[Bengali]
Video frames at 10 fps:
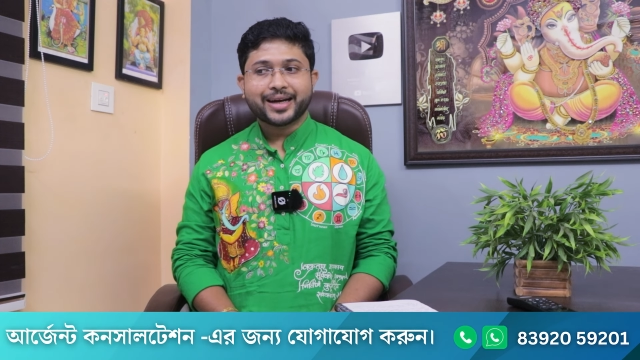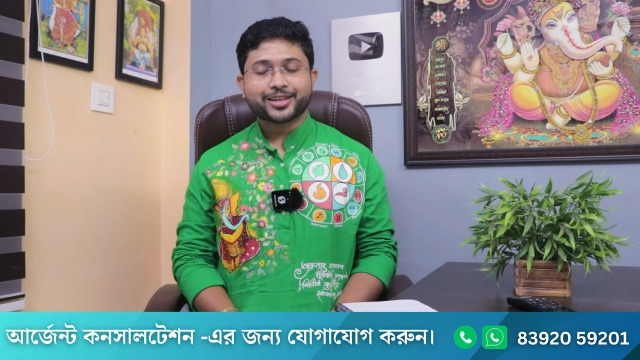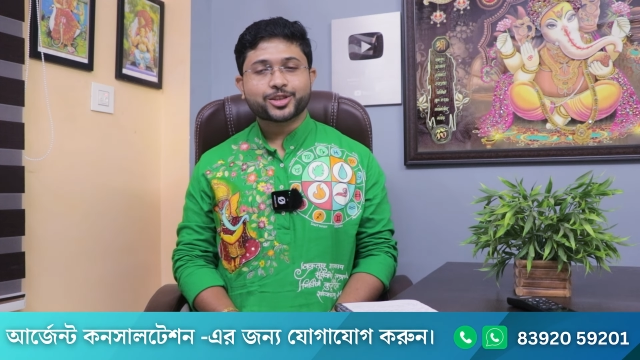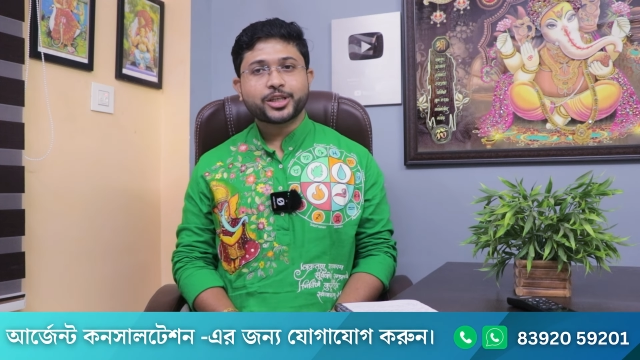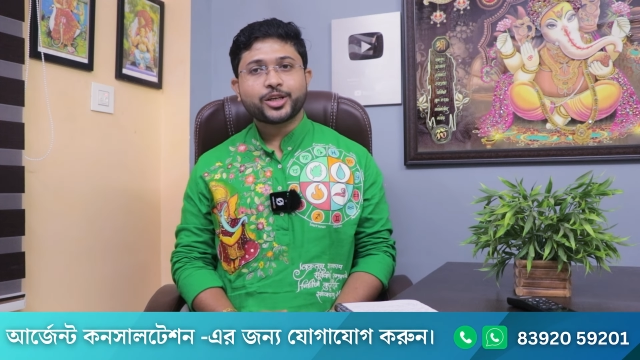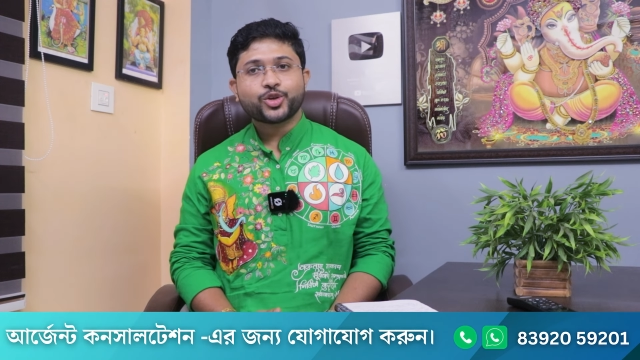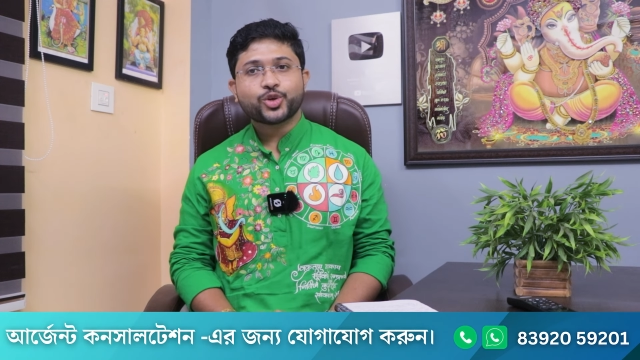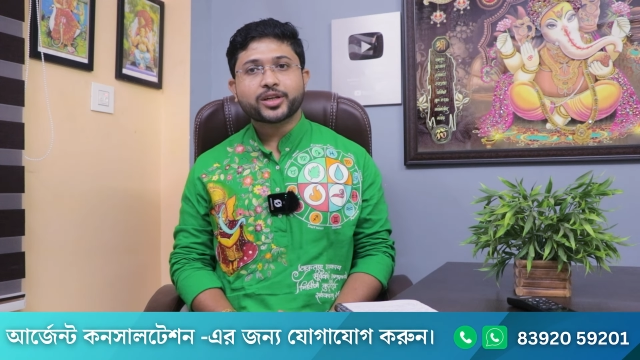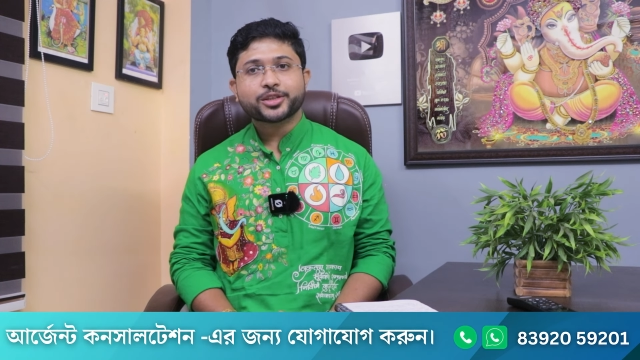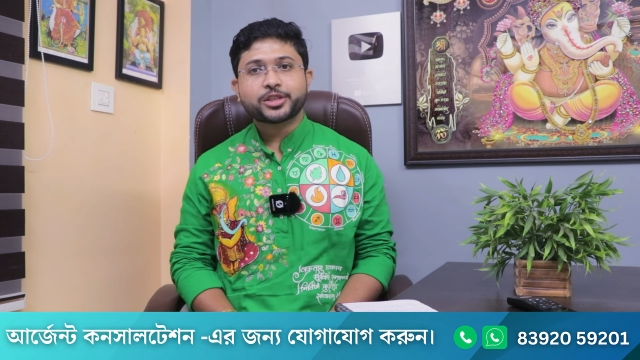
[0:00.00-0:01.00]
আর সিংহ
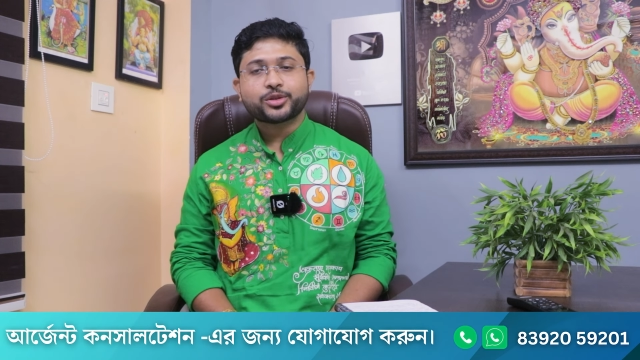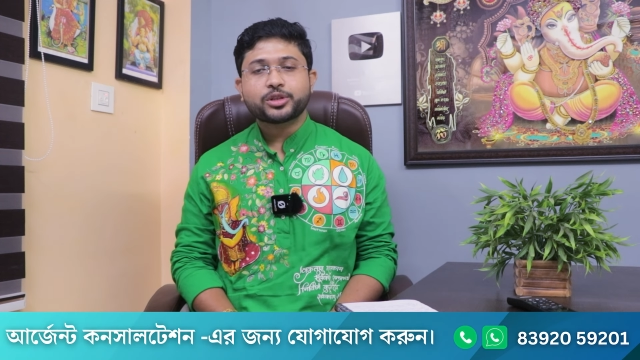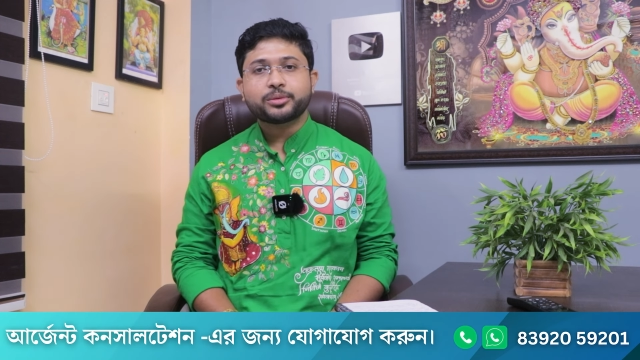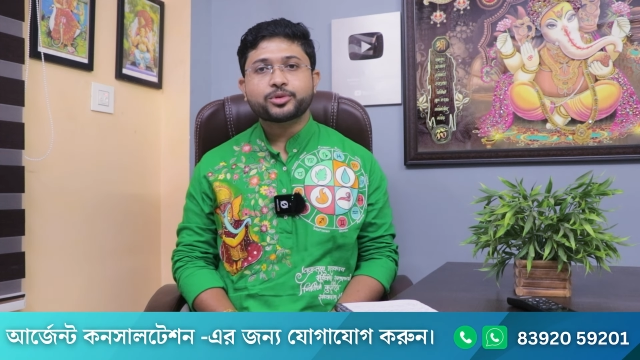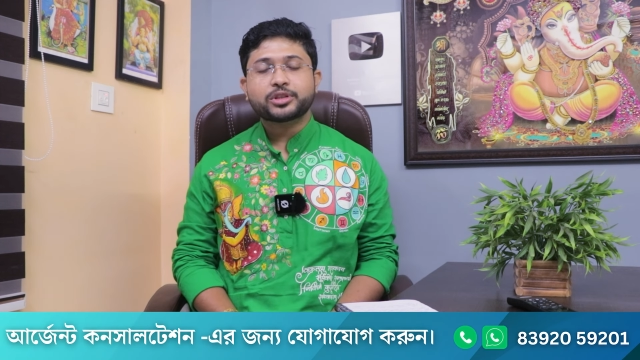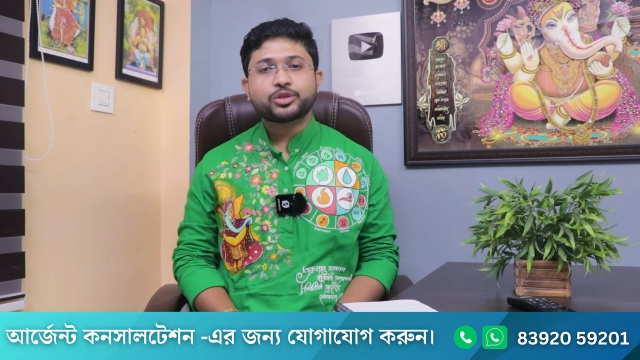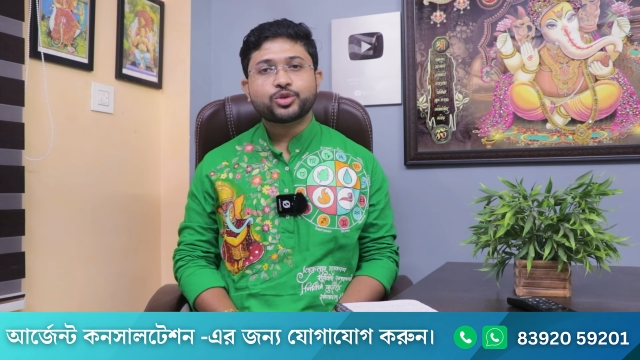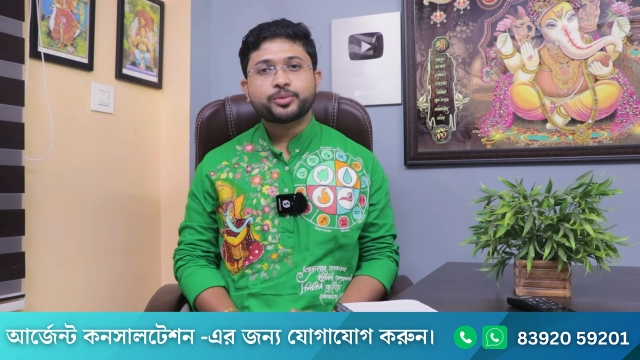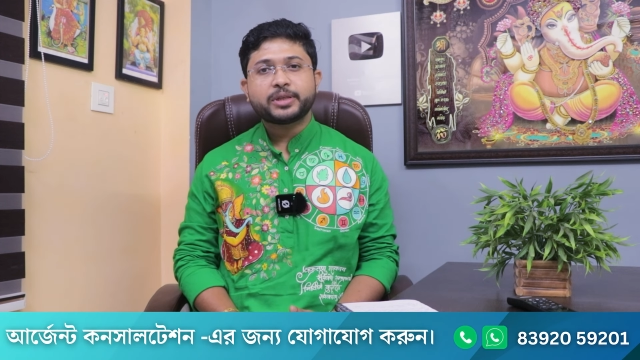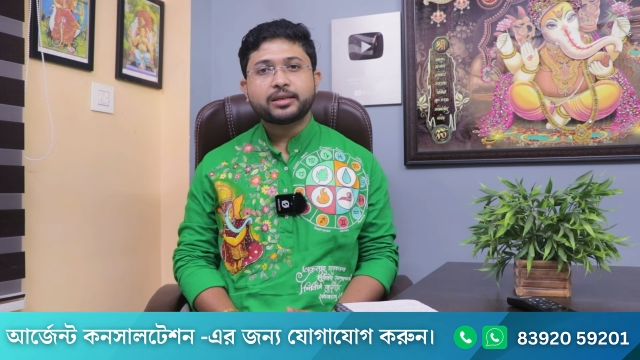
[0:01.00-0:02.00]
রাশির অধিপতি
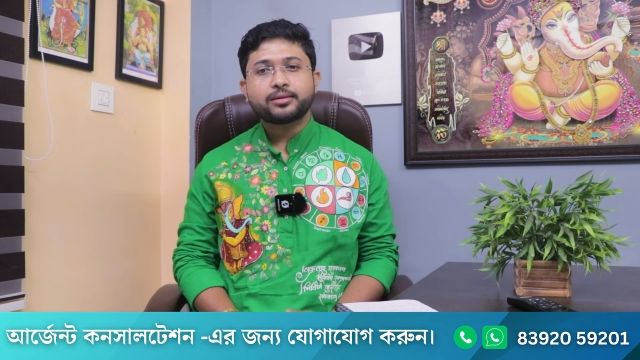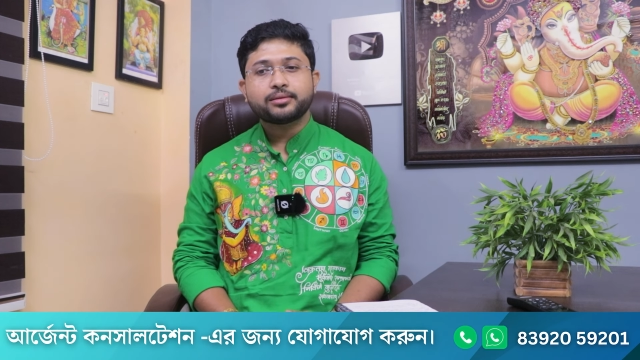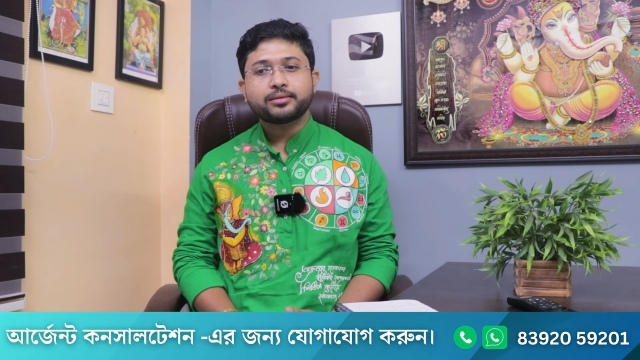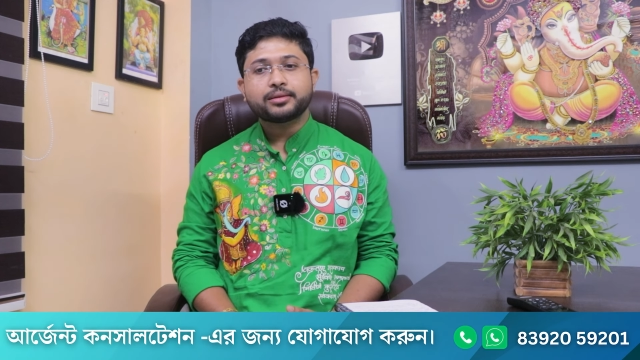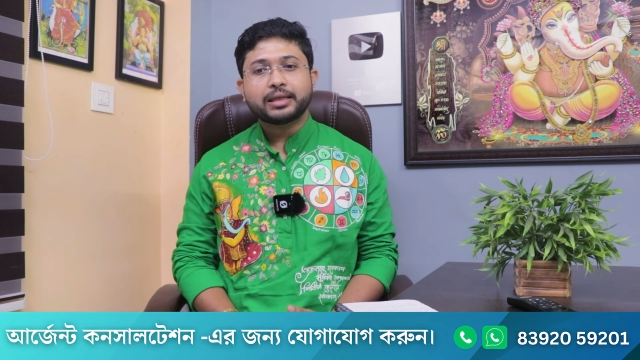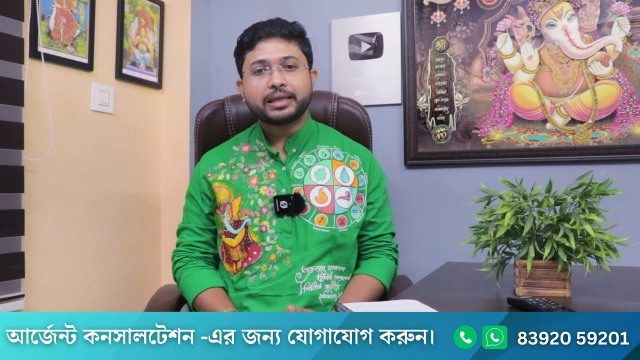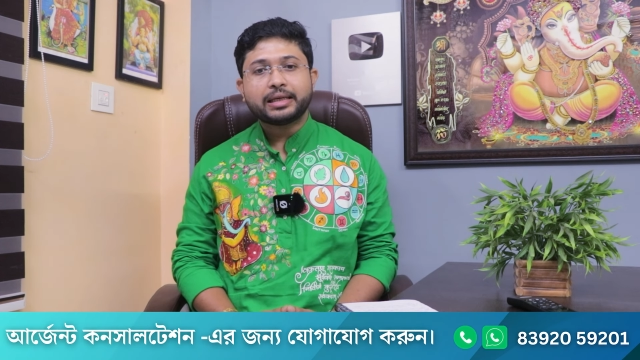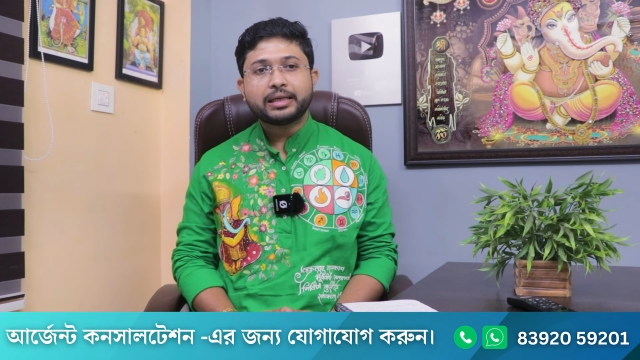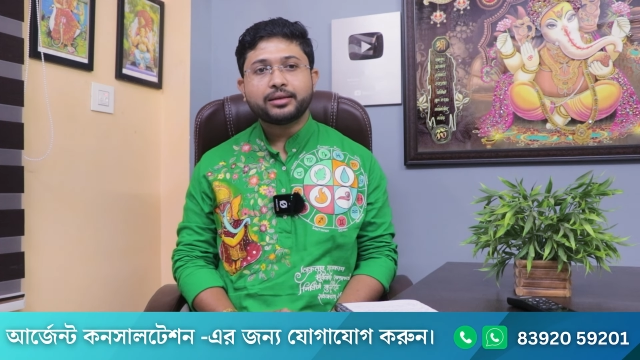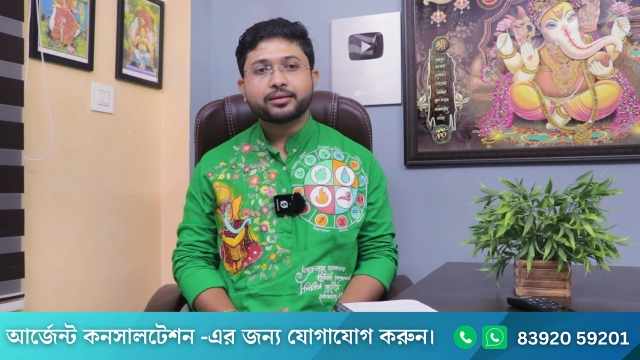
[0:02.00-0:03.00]
রবি তিনি